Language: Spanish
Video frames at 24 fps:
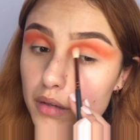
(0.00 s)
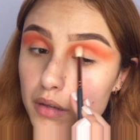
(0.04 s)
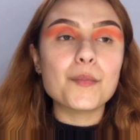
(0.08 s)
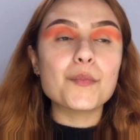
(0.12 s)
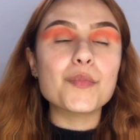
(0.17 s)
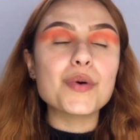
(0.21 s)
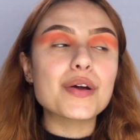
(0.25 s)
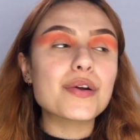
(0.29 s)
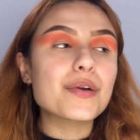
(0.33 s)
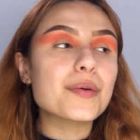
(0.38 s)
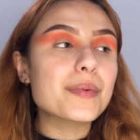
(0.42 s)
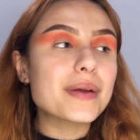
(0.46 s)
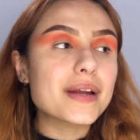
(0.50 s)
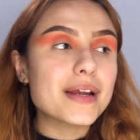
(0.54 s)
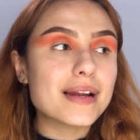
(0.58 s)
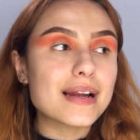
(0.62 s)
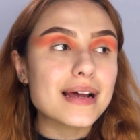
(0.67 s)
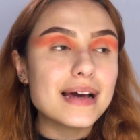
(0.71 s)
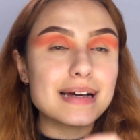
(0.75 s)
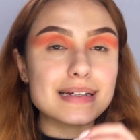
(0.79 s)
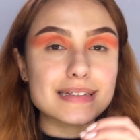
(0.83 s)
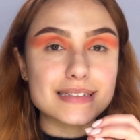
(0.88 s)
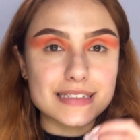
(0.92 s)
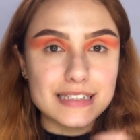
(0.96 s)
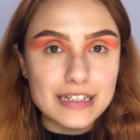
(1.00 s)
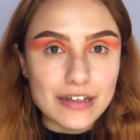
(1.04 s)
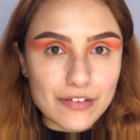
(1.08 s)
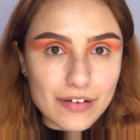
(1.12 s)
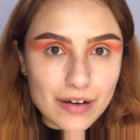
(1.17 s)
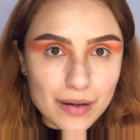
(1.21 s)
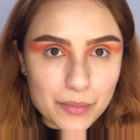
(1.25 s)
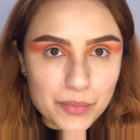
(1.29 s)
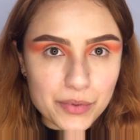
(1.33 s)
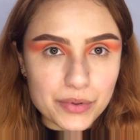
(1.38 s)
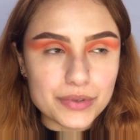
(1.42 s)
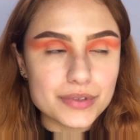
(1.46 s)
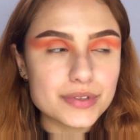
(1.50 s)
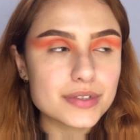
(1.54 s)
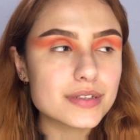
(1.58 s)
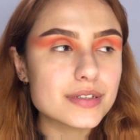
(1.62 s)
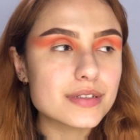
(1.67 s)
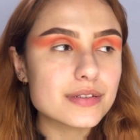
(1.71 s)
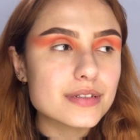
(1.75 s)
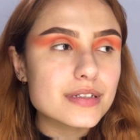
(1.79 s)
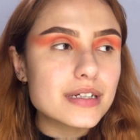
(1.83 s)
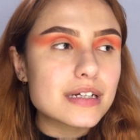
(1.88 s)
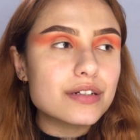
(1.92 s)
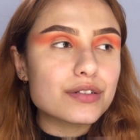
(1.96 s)
Bueno, miren, así vamos.
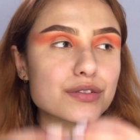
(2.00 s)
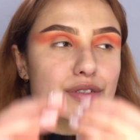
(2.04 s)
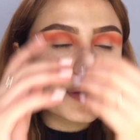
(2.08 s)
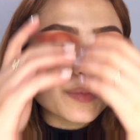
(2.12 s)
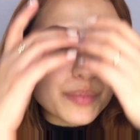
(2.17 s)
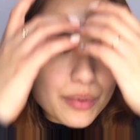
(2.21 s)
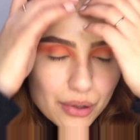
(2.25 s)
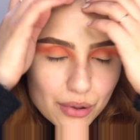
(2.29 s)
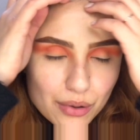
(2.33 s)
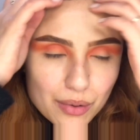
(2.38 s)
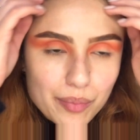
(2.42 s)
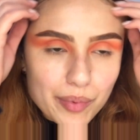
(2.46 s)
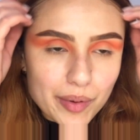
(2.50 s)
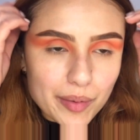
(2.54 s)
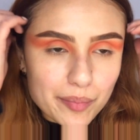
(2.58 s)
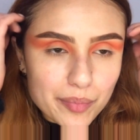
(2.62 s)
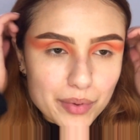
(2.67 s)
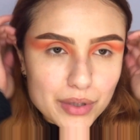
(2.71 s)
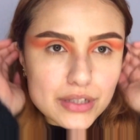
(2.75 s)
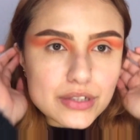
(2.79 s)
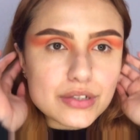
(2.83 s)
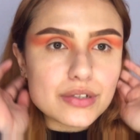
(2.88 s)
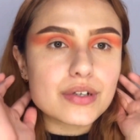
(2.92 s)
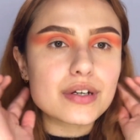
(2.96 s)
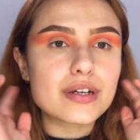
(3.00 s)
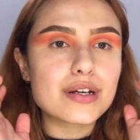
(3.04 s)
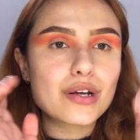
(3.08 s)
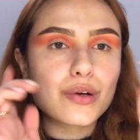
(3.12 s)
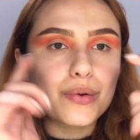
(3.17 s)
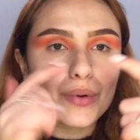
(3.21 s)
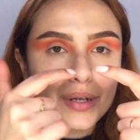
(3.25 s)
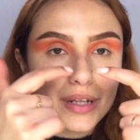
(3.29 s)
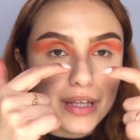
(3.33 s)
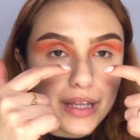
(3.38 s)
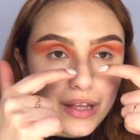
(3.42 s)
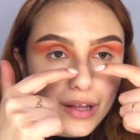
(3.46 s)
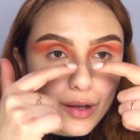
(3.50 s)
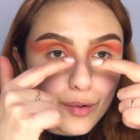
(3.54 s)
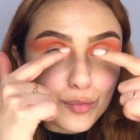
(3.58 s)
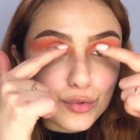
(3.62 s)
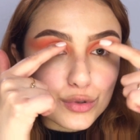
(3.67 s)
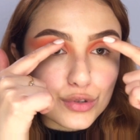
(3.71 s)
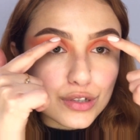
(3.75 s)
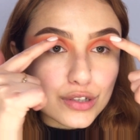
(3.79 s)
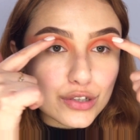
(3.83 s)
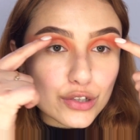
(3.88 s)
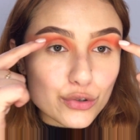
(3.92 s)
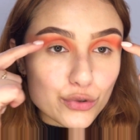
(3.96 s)
O sea, no se preocupen por eso que recuerden que
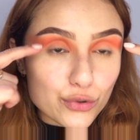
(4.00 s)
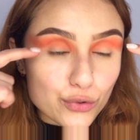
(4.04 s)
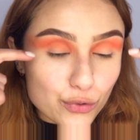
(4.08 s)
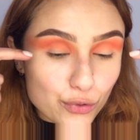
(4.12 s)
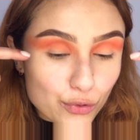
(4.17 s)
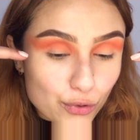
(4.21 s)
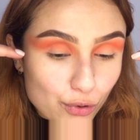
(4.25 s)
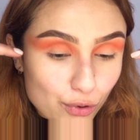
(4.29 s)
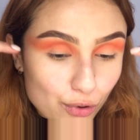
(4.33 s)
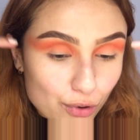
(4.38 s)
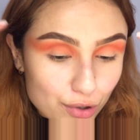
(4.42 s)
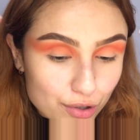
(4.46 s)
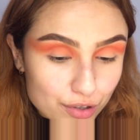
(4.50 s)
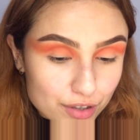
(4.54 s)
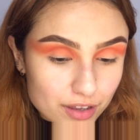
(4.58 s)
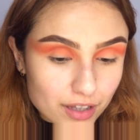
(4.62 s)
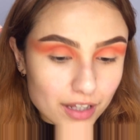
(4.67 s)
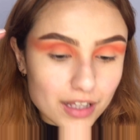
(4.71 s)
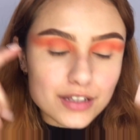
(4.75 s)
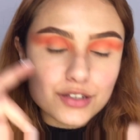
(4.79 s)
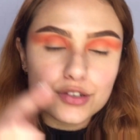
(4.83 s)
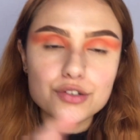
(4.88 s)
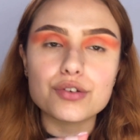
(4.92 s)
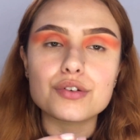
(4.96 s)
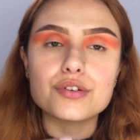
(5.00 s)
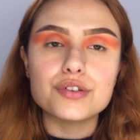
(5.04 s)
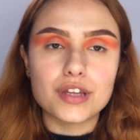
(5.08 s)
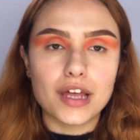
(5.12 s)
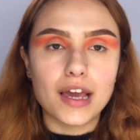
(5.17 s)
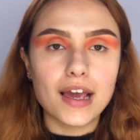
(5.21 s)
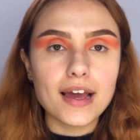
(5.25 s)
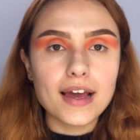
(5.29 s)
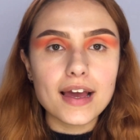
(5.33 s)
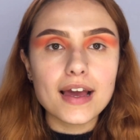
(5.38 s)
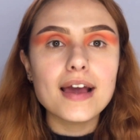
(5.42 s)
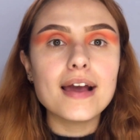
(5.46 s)
vamos a hacer un cortezote